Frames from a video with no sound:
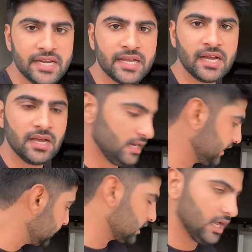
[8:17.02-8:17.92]
जाएगा
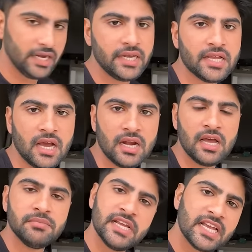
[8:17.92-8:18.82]
लेकिन ये खाना ही नहीं खा रहा
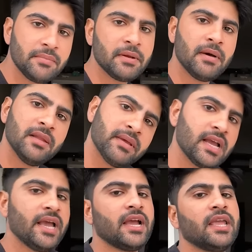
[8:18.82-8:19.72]
हम जाएंगे फिर बाद में
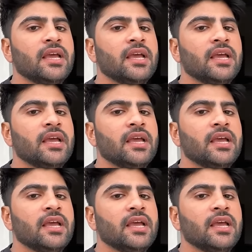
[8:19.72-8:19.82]
खाएगा ये